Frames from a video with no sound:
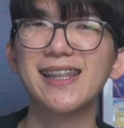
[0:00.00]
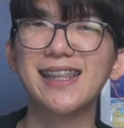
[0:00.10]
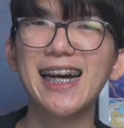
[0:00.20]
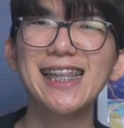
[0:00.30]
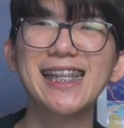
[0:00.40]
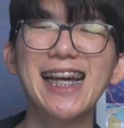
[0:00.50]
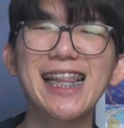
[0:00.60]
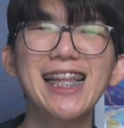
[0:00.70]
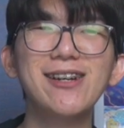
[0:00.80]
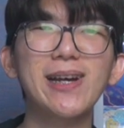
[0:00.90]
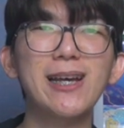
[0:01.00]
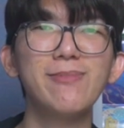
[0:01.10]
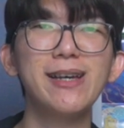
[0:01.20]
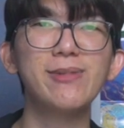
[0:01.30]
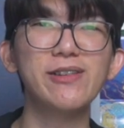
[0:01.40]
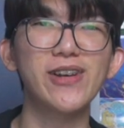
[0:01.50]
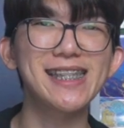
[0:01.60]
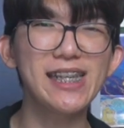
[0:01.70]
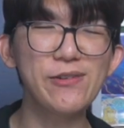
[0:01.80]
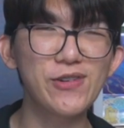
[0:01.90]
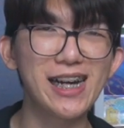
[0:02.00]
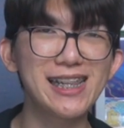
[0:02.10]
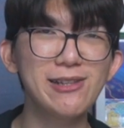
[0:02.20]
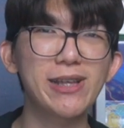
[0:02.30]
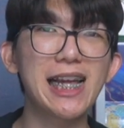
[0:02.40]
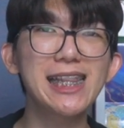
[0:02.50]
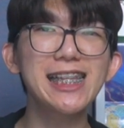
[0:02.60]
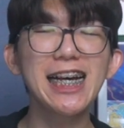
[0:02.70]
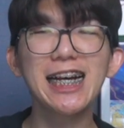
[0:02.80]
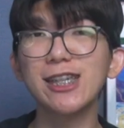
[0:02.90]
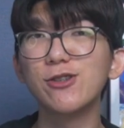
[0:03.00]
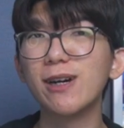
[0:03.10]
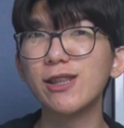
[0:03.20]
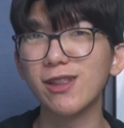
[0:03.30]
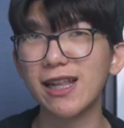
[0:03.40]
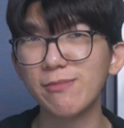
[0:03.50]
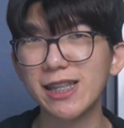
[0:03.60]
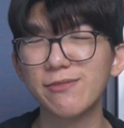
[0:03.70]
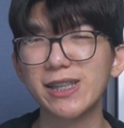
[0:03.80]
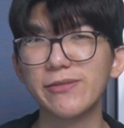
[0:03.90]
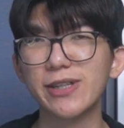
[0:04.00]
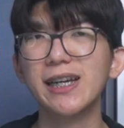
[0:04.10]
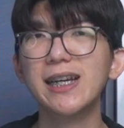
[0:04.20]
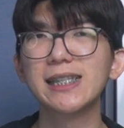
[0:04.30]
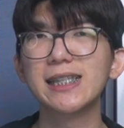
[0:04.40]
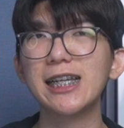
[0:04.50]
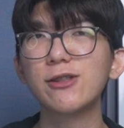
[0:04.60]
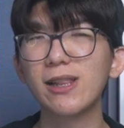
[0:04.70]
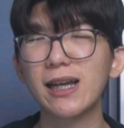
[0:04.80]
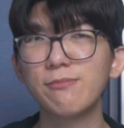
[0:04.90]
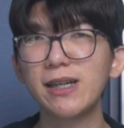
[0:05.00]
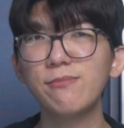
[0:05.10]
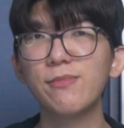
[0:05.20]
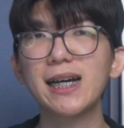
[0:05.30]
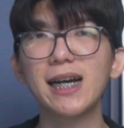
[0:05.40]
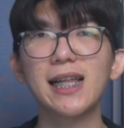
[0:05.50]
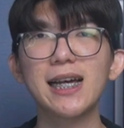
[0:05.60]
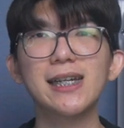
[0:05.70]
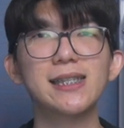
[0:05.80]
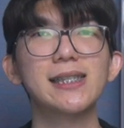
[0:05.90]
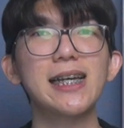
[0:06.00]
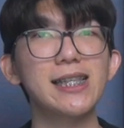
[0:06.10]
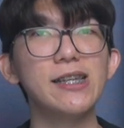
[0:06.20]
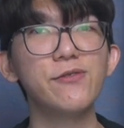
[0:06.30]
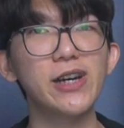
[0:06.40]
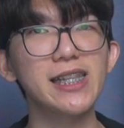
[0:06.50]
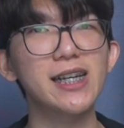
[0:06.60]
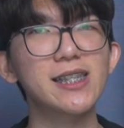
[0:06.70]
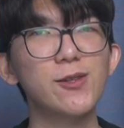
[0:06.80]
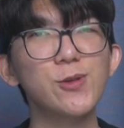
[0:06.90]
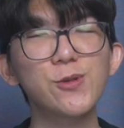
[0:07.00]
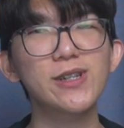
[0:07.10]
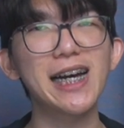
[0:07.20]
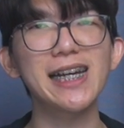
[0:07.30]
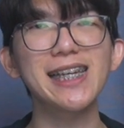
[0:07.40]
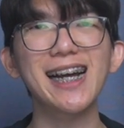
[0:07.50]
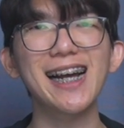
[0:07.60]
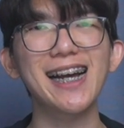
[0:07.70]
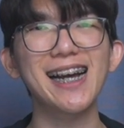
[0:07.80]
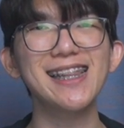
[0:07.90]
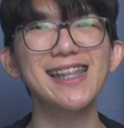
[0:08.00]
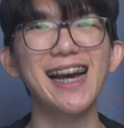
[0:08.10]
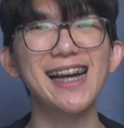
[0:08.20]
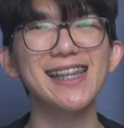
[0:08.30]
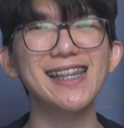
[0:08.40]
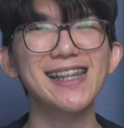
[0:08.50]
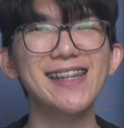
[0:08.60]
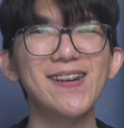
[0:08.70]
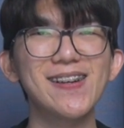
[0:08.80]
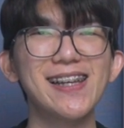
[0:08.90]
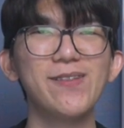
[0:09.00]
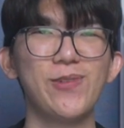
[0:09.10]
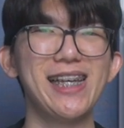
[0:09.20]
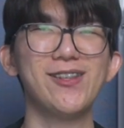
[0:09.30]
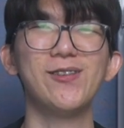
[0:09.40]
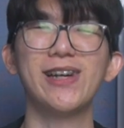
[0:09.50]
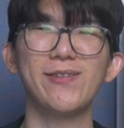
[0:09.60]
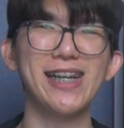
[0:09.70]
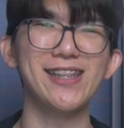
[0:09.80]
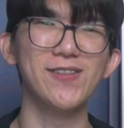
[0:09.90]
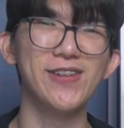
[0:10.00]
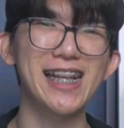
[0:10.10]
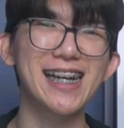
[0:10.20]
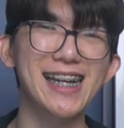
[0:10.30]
Dan karena namanya Beyblade Festival, berarti dia nggak cuma turnamen, teman-teman. Selain turnamen, bakal ada side event yang seru juga yang akan dihadiri oleh VTuber-VTuber yang